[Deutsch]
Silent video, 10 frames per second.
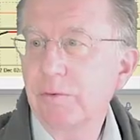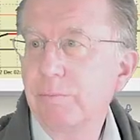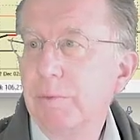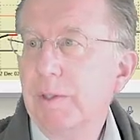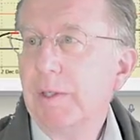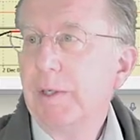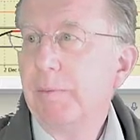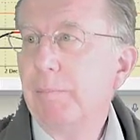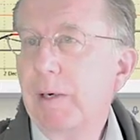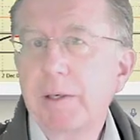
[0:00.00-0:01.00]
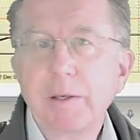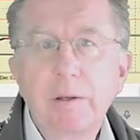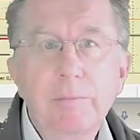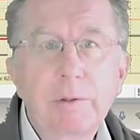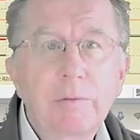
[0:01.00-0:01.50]
um, mache ich ja
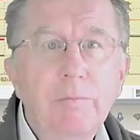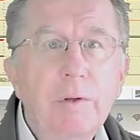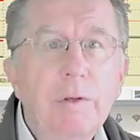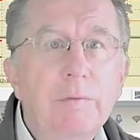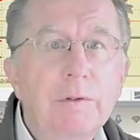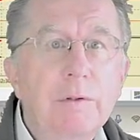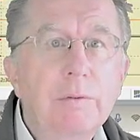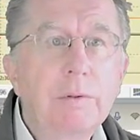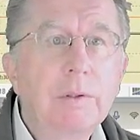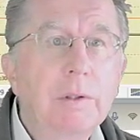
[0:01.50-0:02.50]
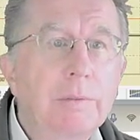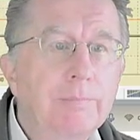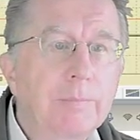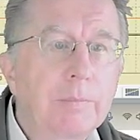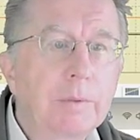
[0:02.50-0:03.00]
immer gewöhnlich, wir sind... Ähm,